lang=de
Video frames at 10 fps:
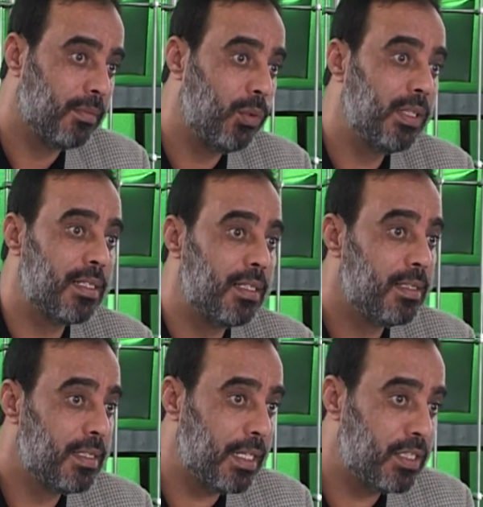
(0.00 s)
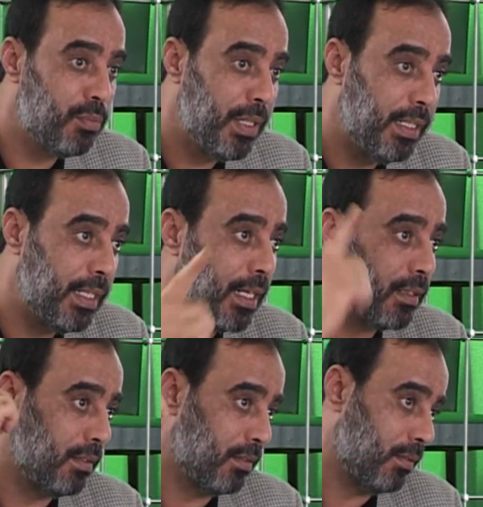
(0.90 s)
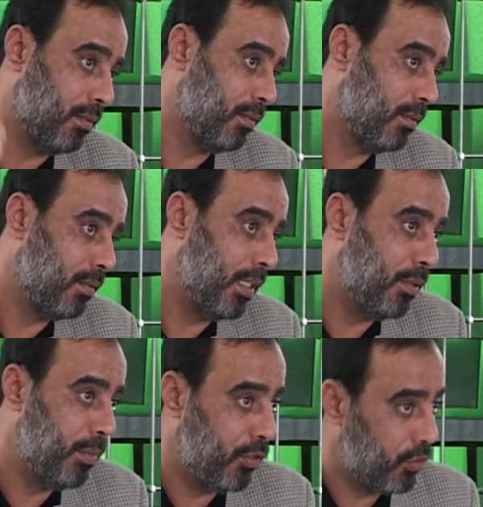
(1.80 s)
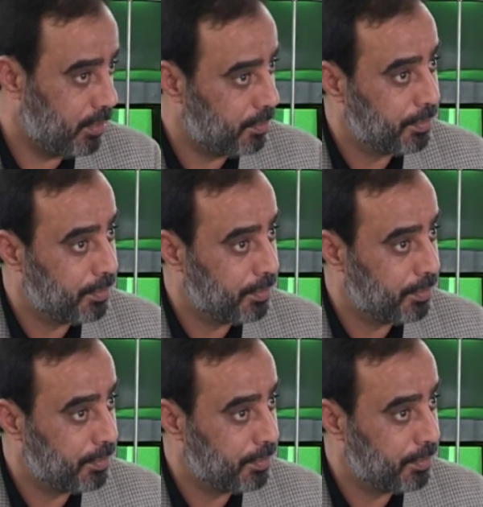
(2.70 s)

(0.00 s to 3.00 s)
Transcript: Und das sind 6 Milliarden an Menschen.